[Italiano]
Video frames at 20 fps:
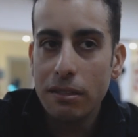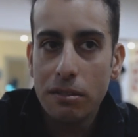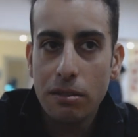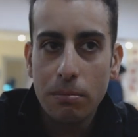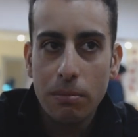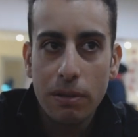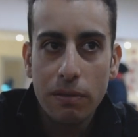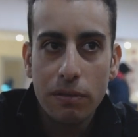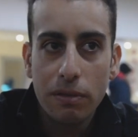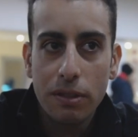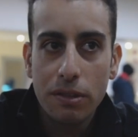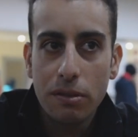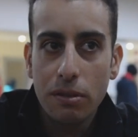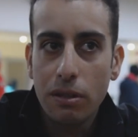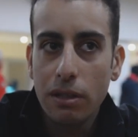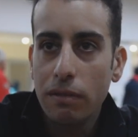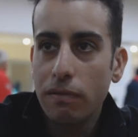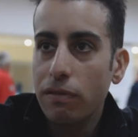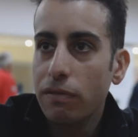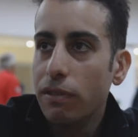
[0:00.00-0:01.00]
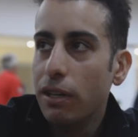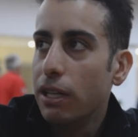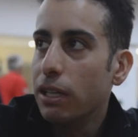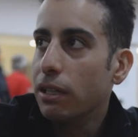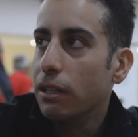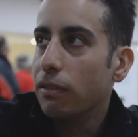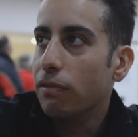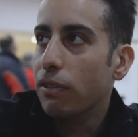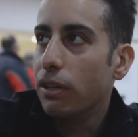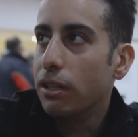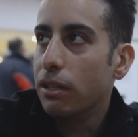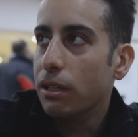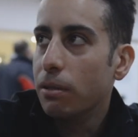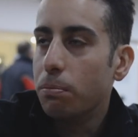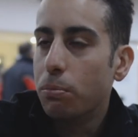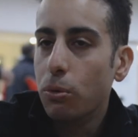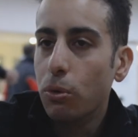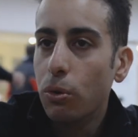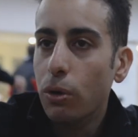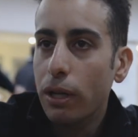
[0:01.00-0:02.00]
insomma, visto che vari Van Der
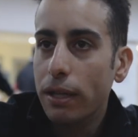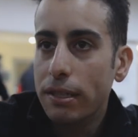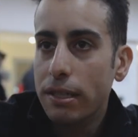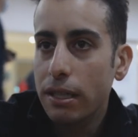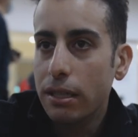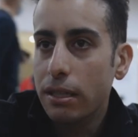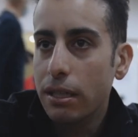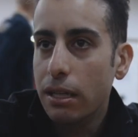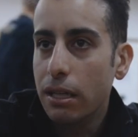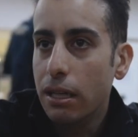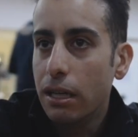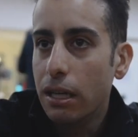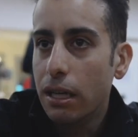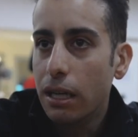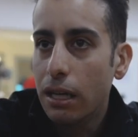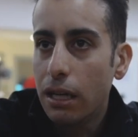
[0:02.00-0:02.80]
Poel, eccetera,